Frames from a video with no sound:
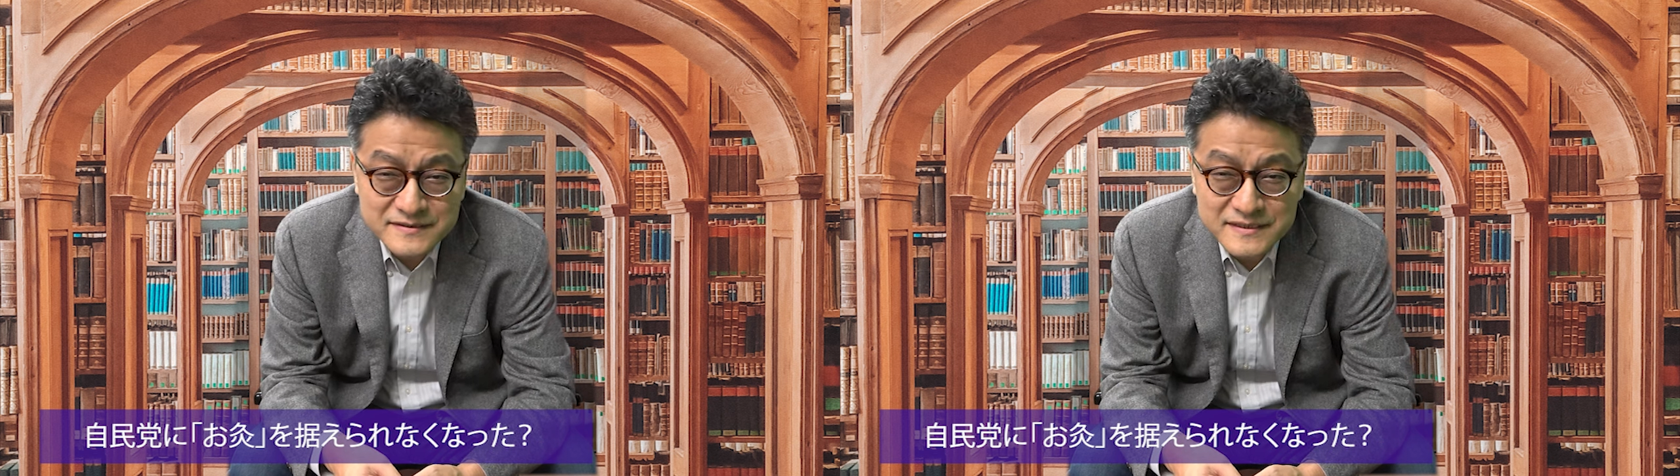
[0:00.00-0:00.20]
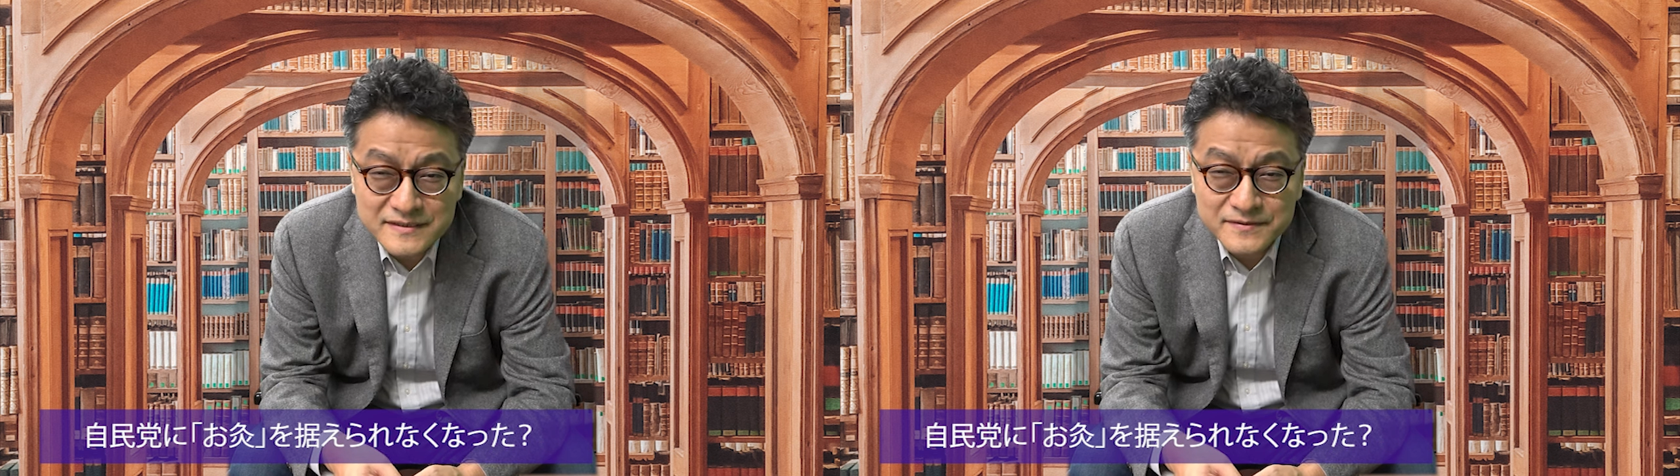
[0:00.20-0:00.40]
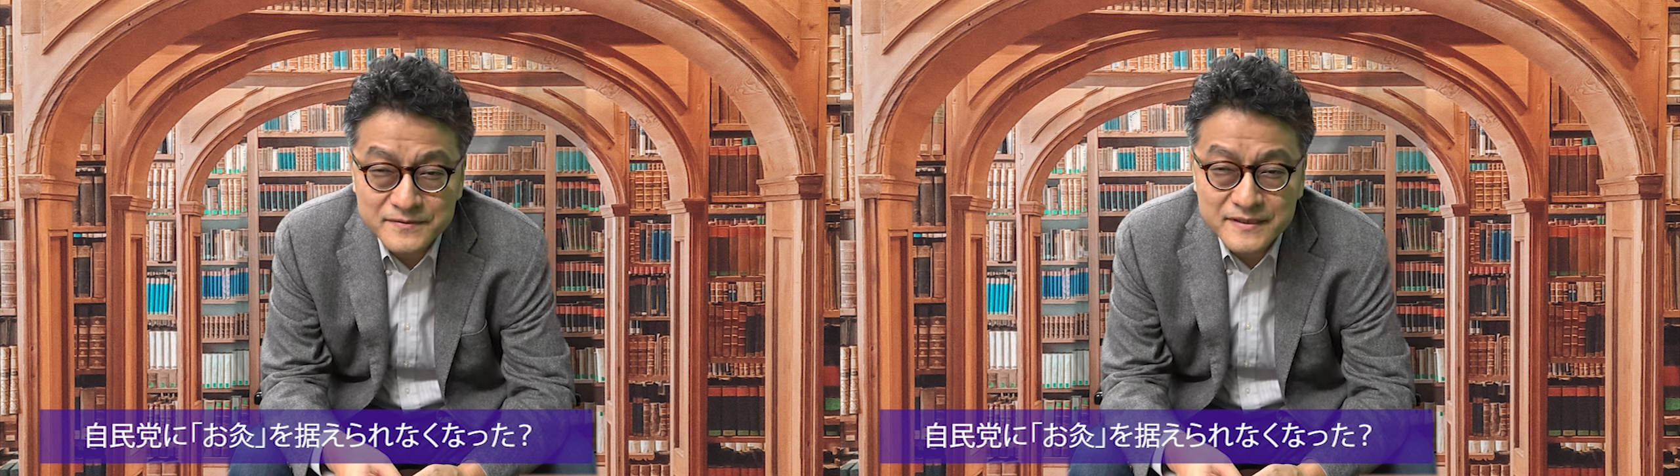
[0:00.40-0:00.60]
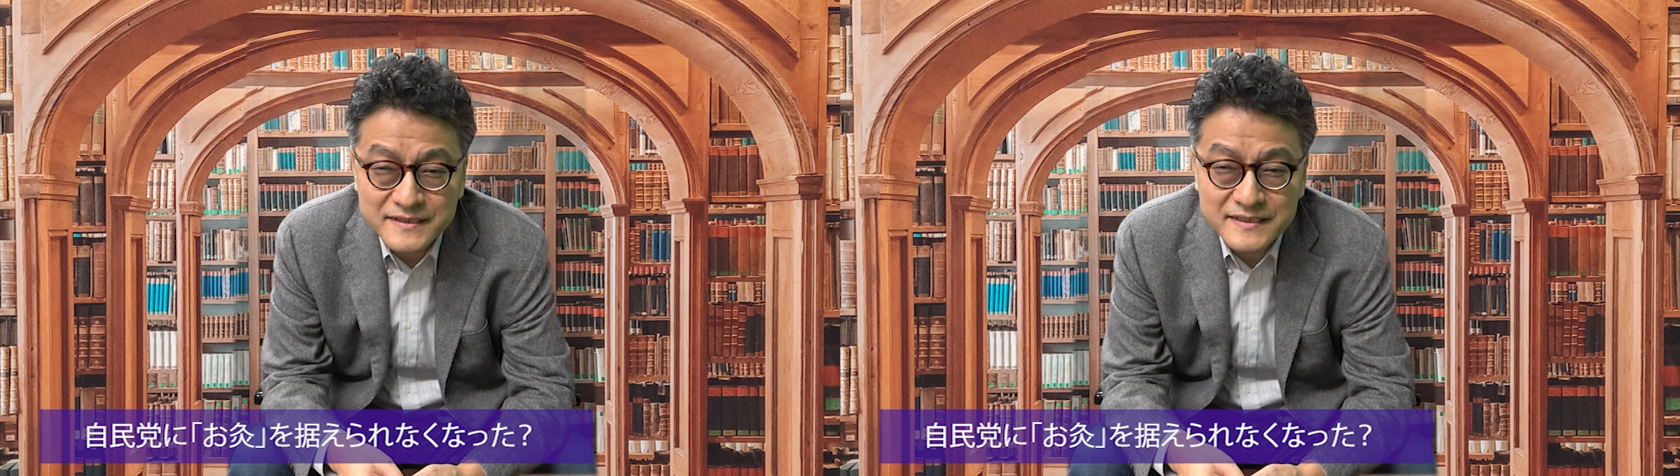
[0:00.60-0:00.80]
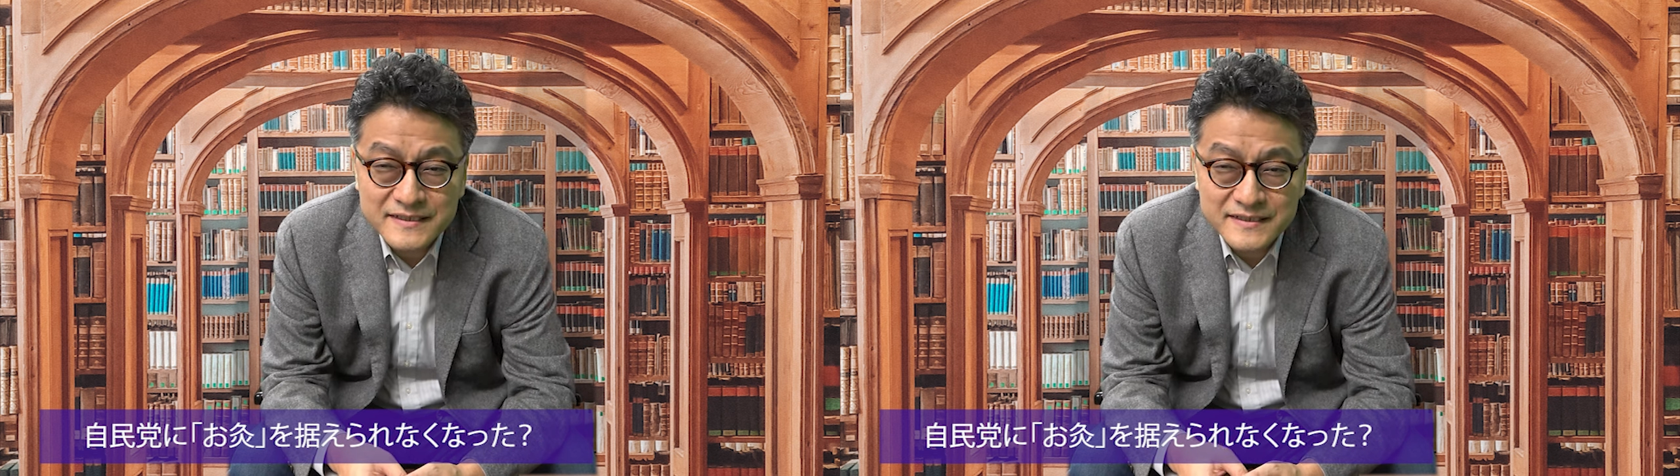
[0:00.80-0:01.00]
るなんてことが
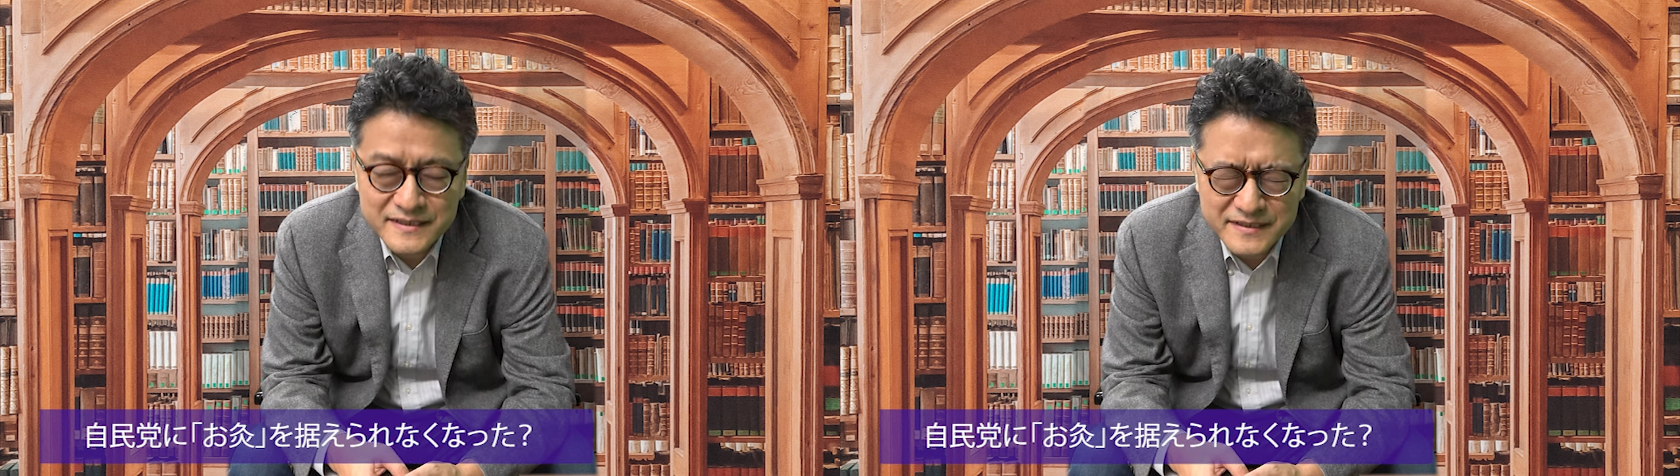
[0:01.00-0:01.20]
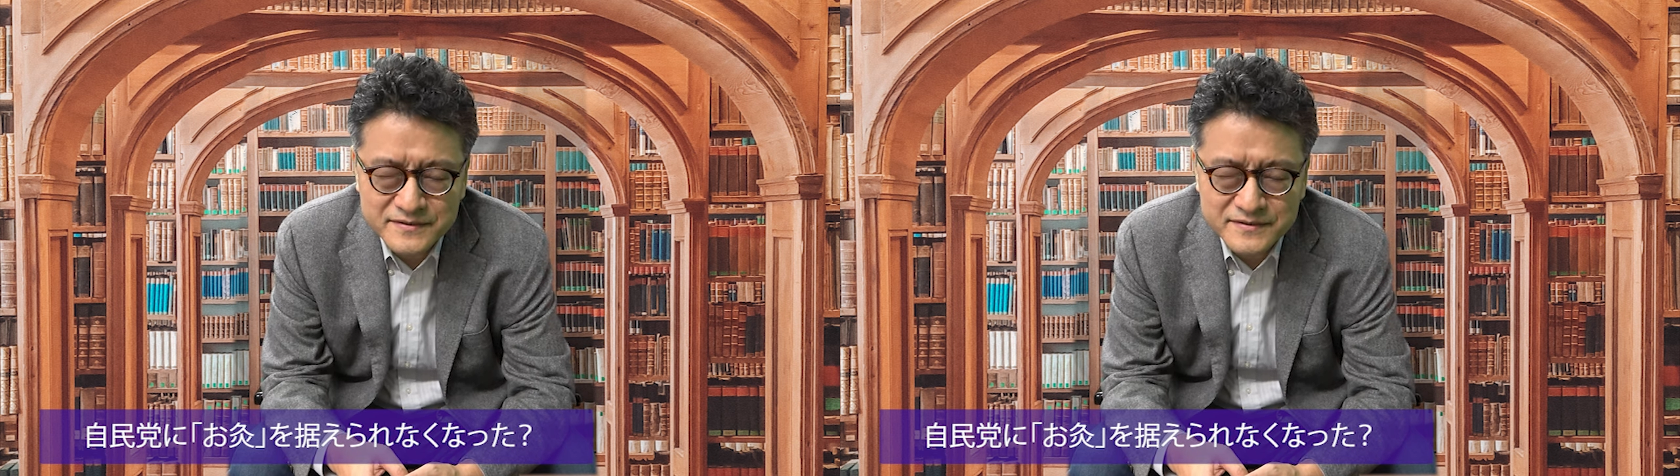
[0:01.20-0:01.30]
ないんで、